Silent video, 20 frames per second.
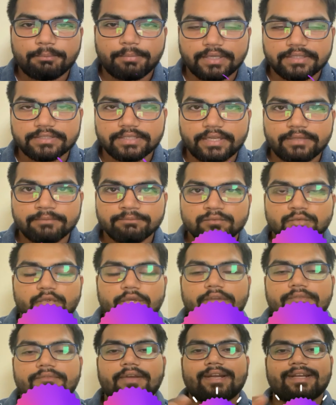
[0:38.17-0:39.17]
बच
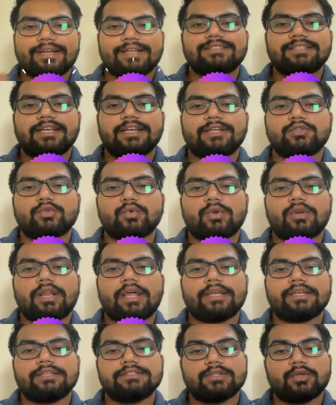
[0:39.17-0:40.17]
गई ये फैक्ट अच्छे लगे तो
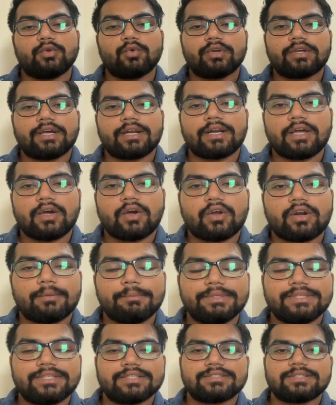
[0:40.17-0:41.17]
लाइक ज़रूर करना और
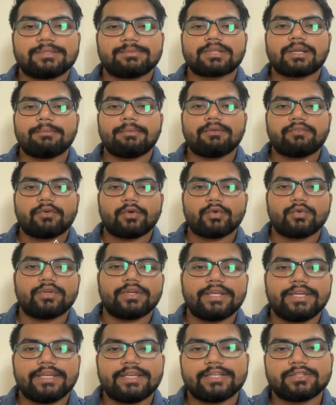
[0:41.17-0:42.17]
अभी तक सब्सक्राइब या फॉलो
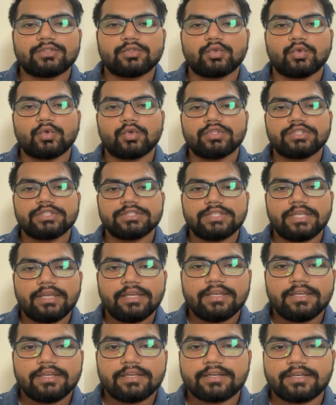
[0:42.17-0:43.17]
नहीं किया तो दोनों चीज़ें
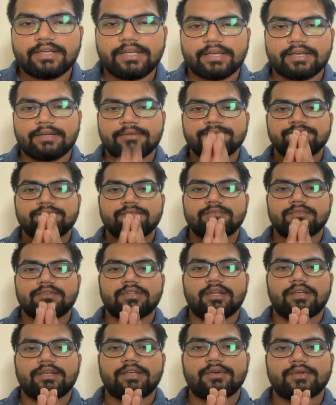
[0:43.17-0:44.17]
करिएगा
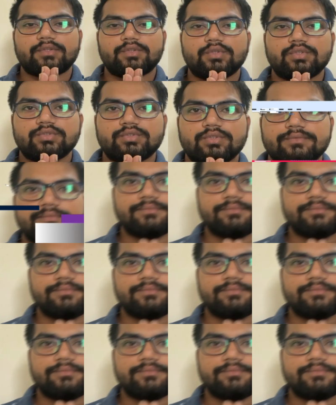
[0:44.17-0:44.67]
धन्यवाद दोस्तों